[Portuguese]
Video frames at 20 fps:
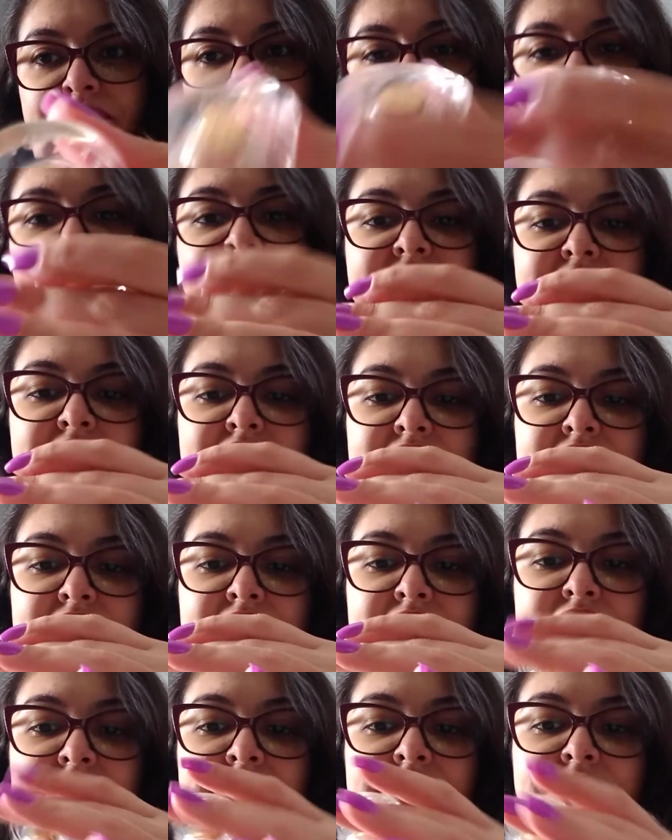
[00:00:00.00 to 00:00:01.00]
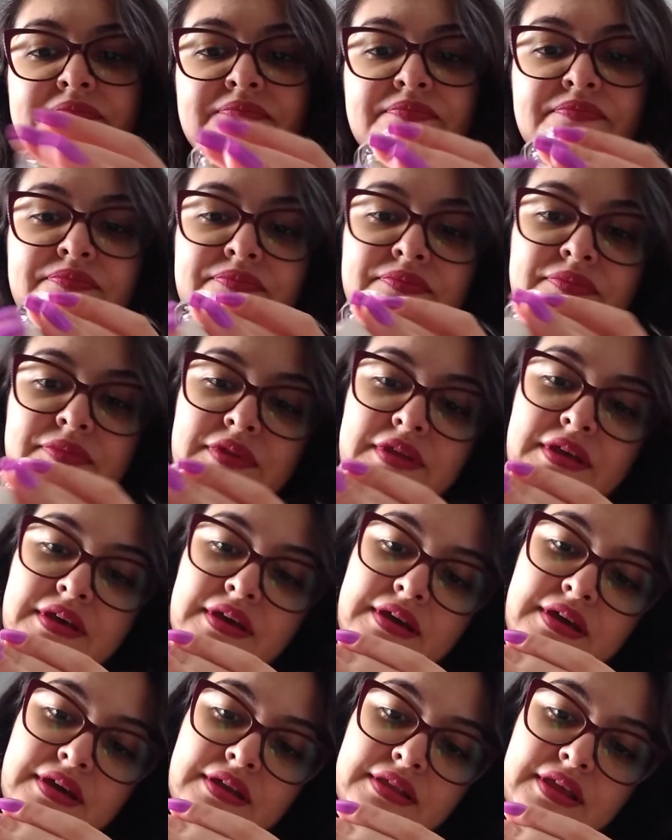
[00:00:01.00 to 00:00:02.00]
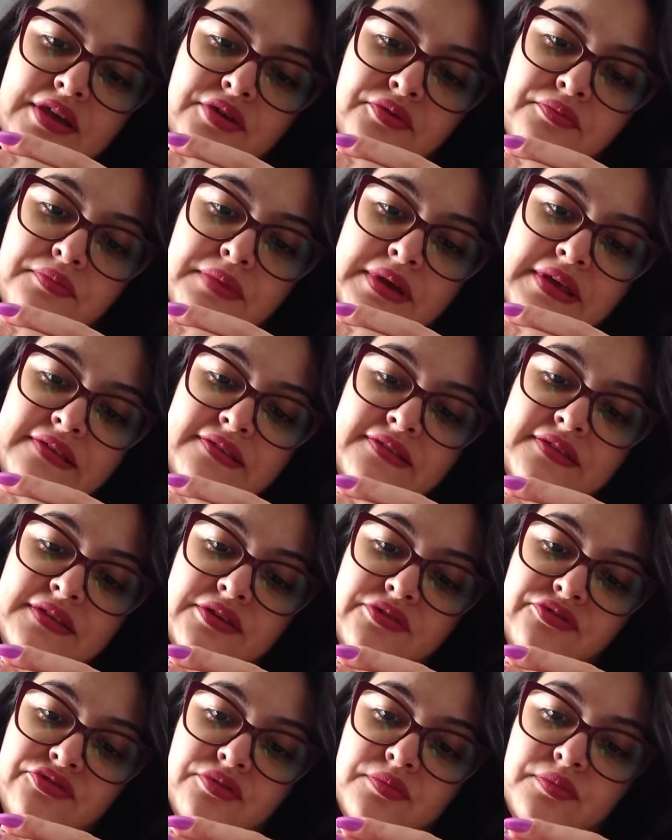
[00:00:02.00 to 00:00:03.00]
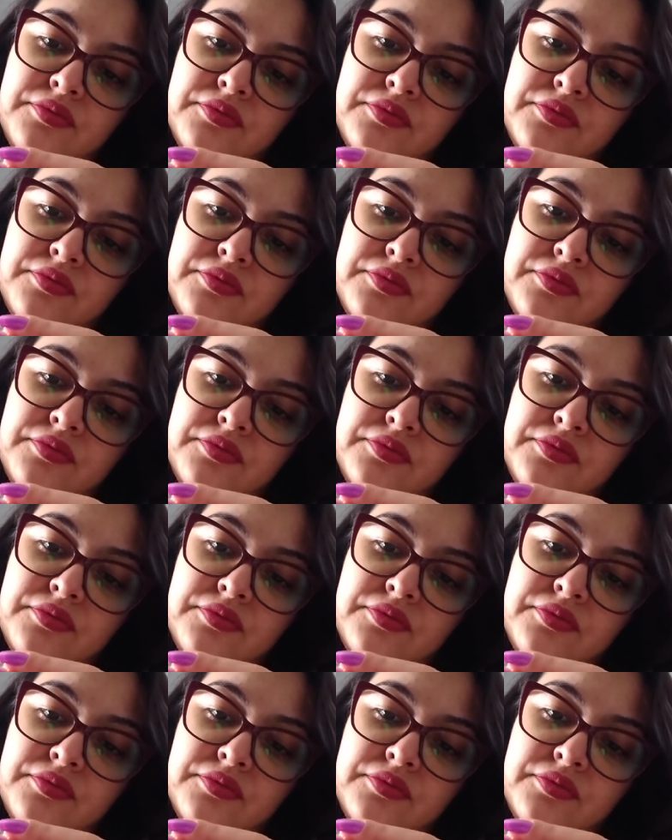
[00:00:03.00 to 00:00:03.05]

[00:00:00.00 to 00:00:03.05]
mais linda. Tem um bezinho de